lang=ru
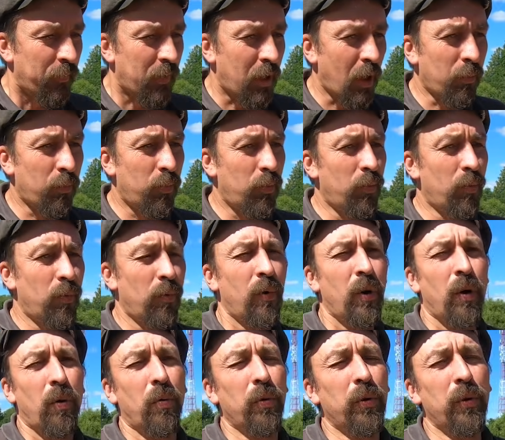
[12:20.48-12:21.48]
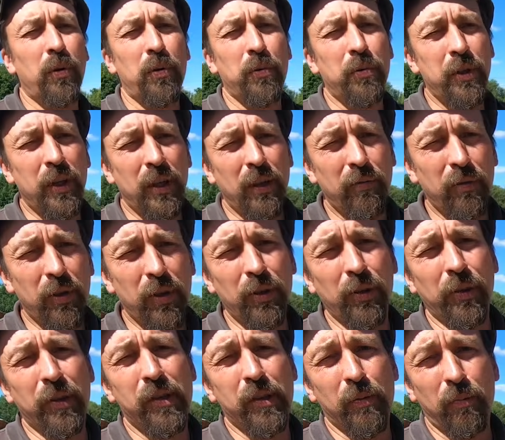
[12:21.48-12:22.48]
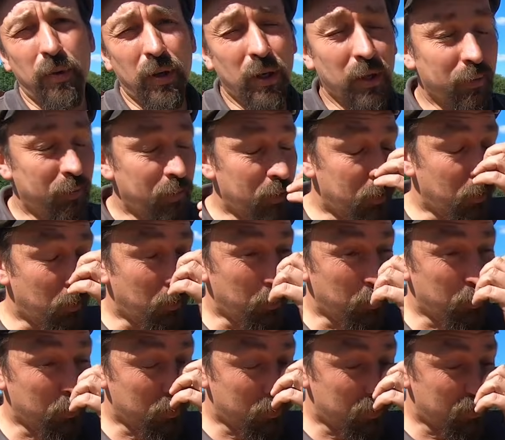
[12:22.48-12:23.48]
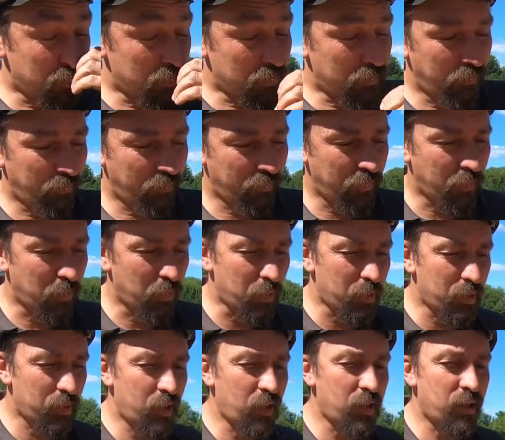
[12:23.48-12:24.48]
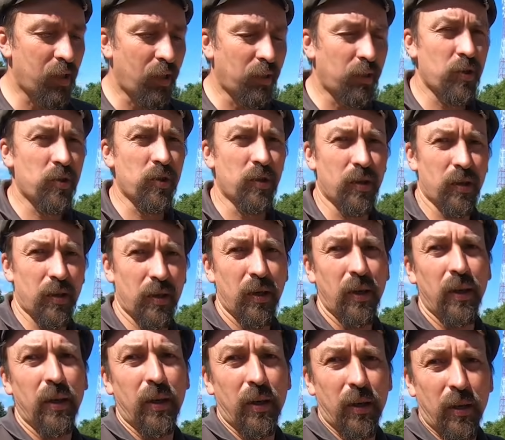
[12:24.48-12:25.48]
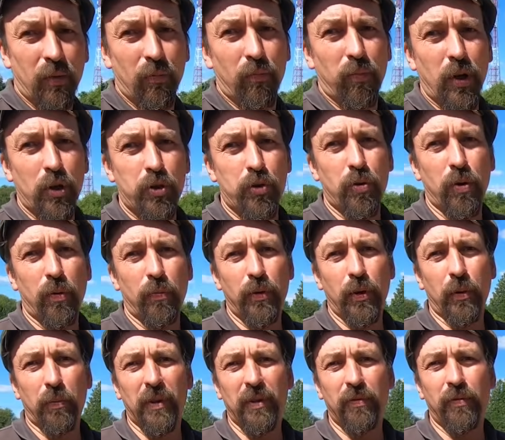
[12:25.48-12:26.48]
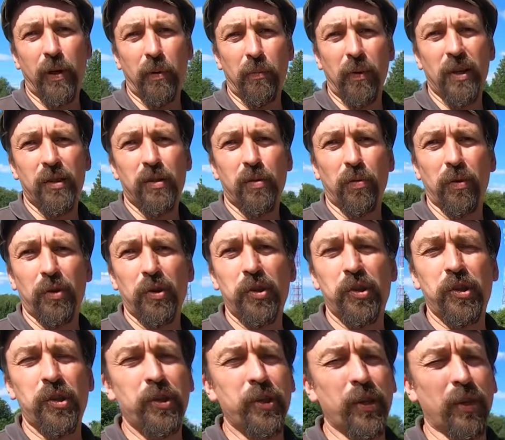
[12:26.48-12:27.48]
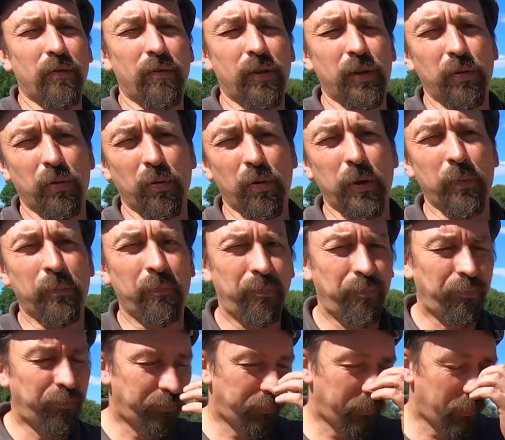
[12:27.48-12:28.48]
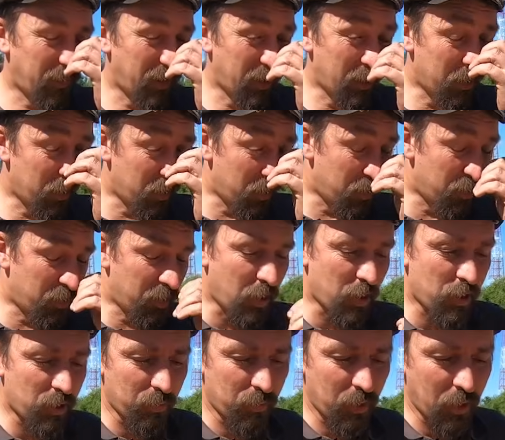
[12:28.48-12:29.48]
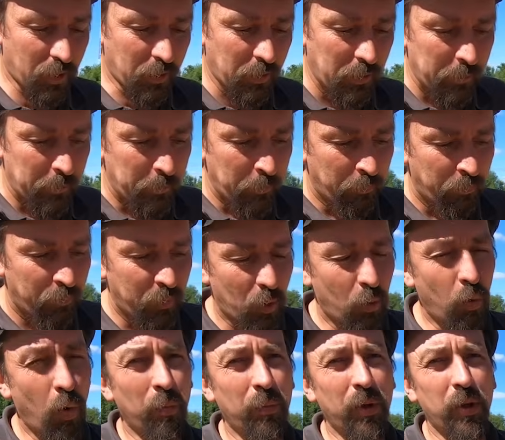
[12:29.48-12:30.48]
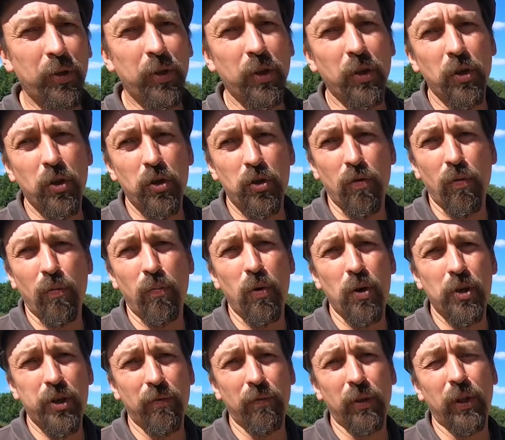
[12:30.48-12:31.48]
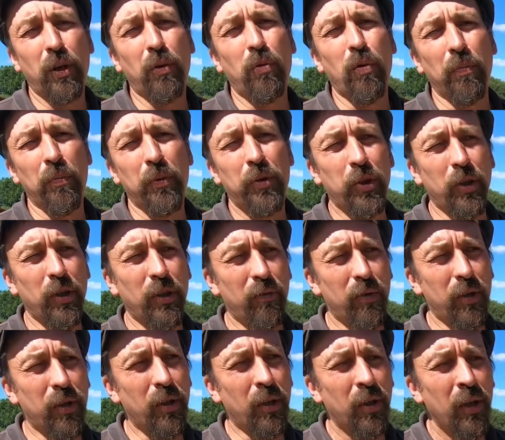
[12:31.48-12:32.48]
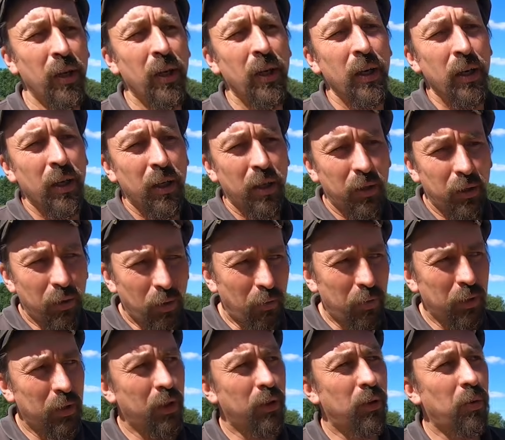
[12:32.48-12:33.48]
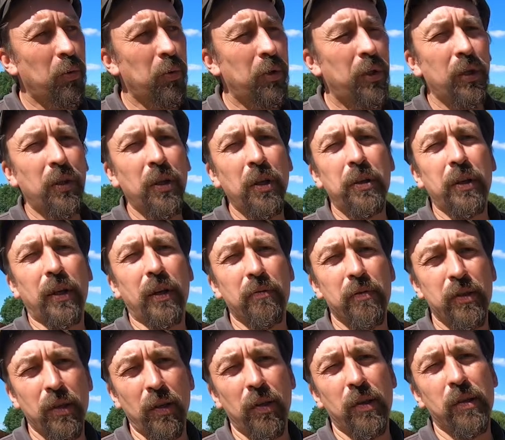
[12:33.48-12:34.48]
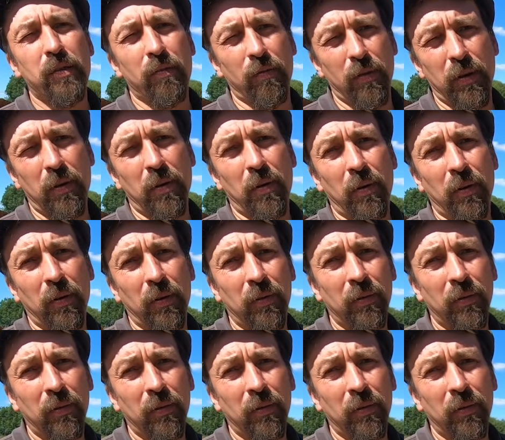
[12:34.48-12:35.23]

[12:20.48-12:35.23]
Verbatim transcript: как бы он и людей видел, и собак видел, он, то есть достаточно большой объем информации. Он не сидел в одной, э, скажем так, комнате и ничего больше в этой комнате не видел. Но вот эта вот генетика взяла свое.